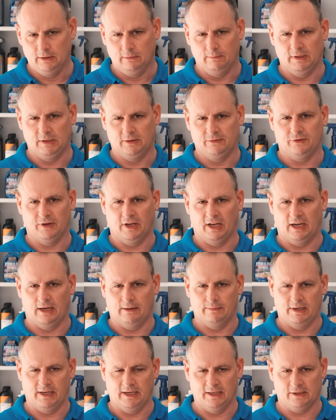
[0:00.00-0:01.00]
mit
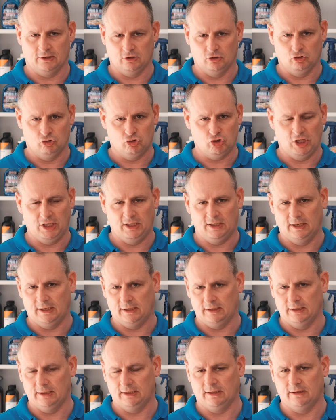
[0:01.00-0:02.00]
verarbeiten,
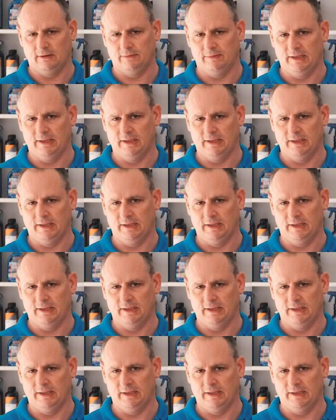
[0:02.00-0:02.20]
G-Technik